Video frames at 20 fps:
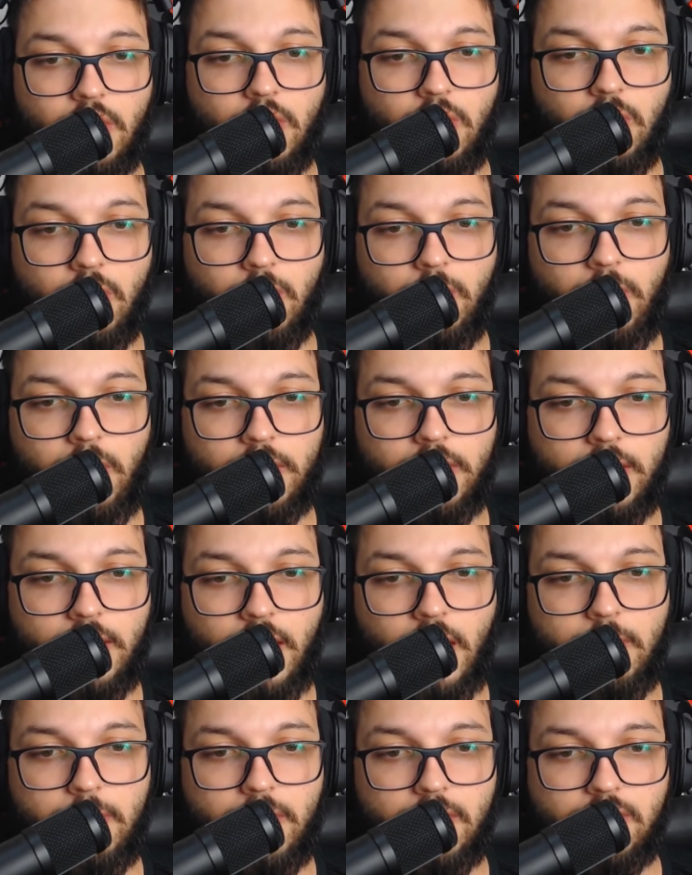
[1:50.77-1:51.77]
O Mock
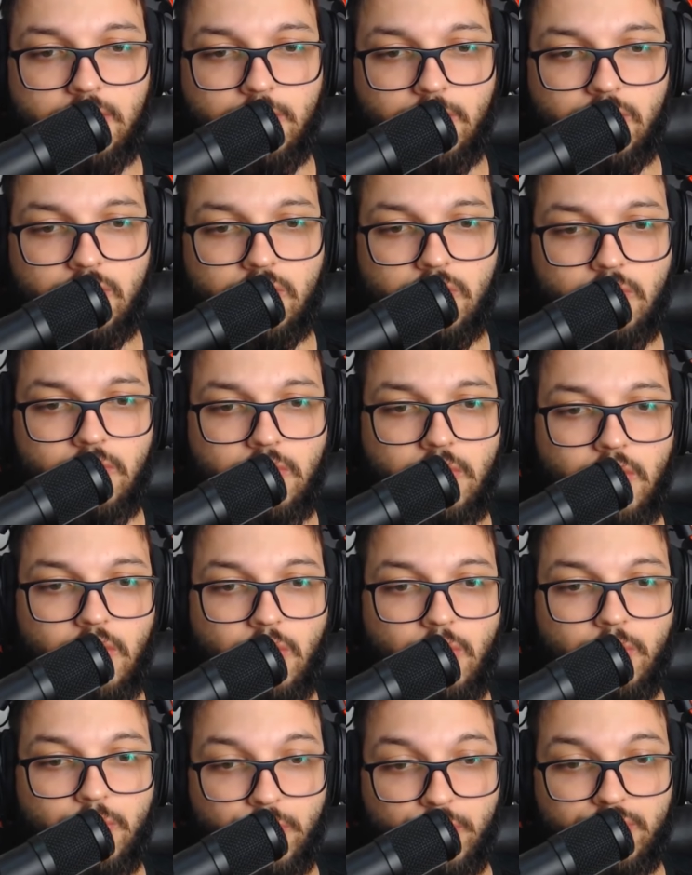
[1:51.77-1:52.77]
Gamer, esse Mussum,
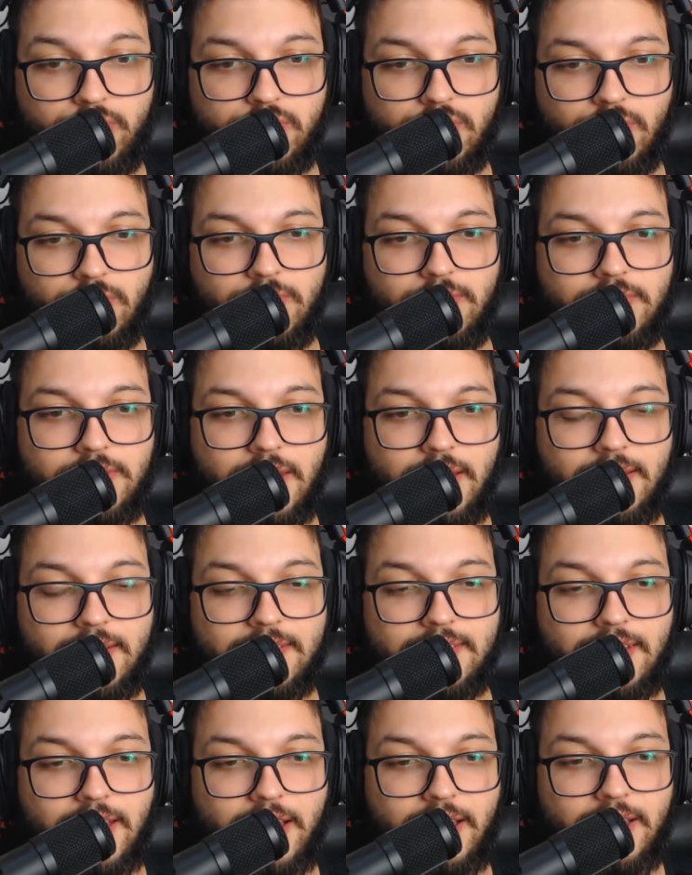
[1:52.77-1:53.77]
o Bussum tem que
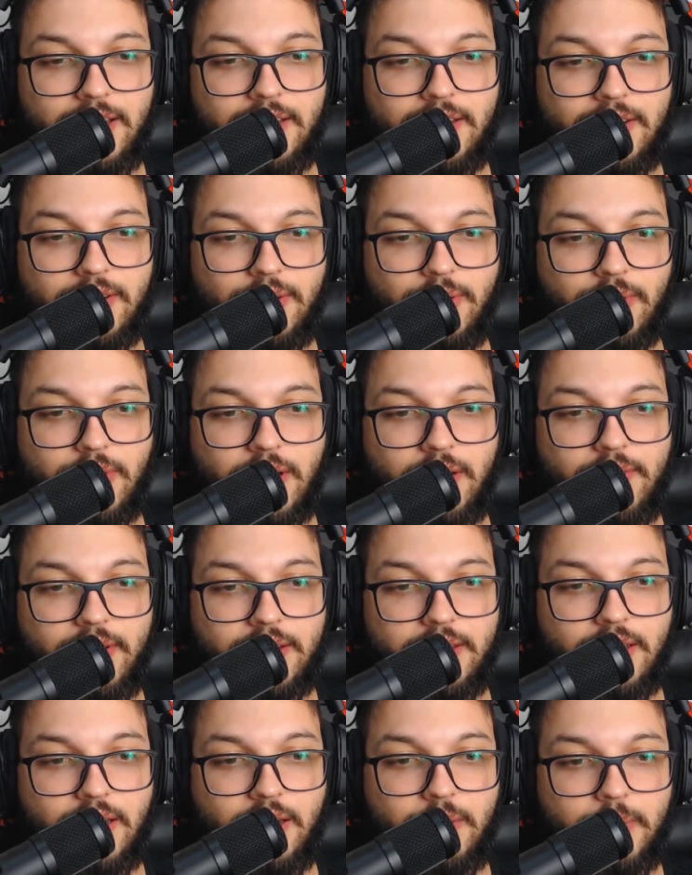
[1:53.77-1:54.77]
sair, nunca vai
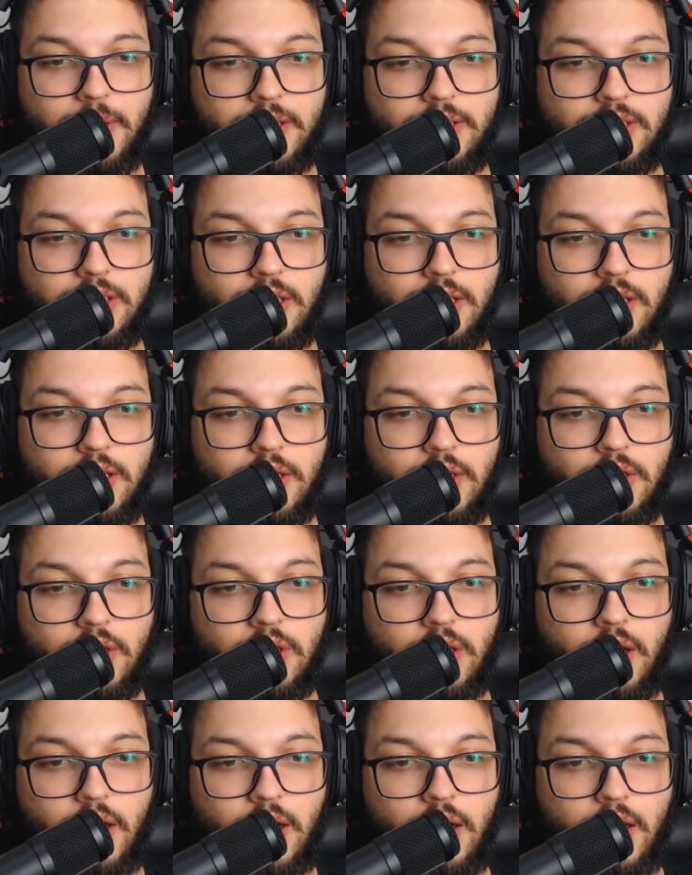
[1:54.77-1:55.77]
ter empatia
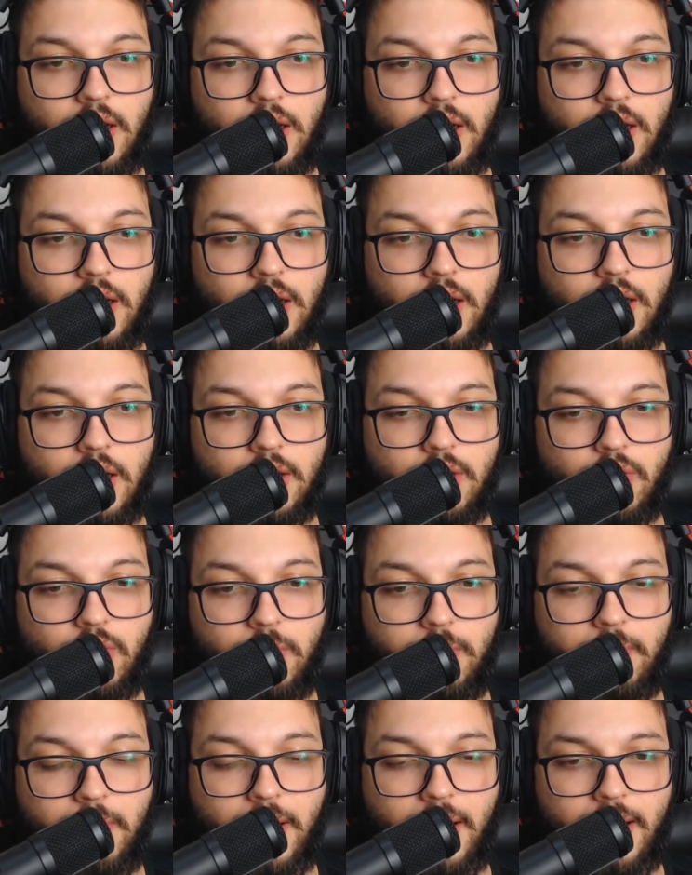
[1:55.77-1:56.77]
uh, do
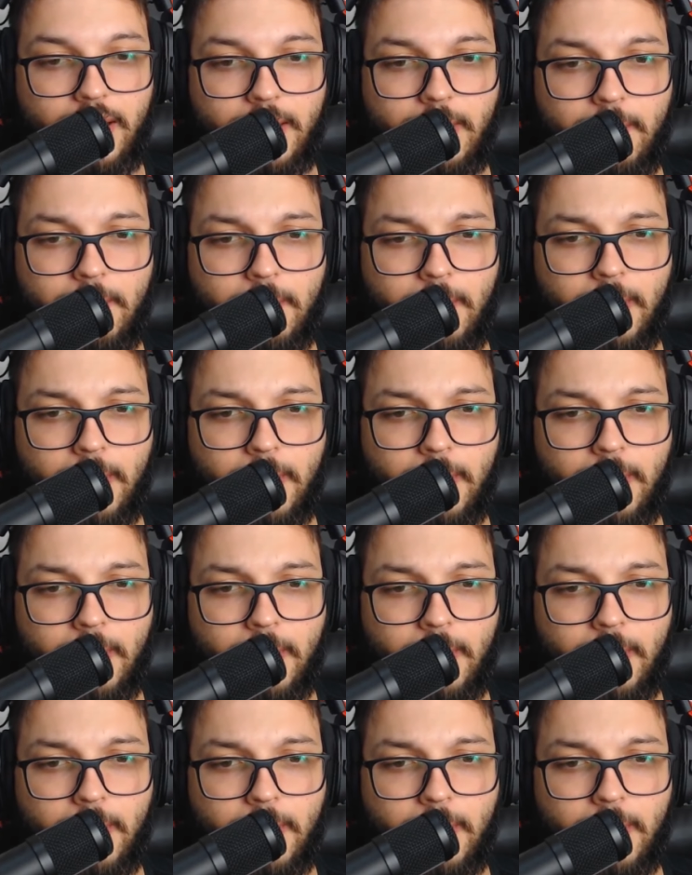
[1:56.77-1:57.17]
pai.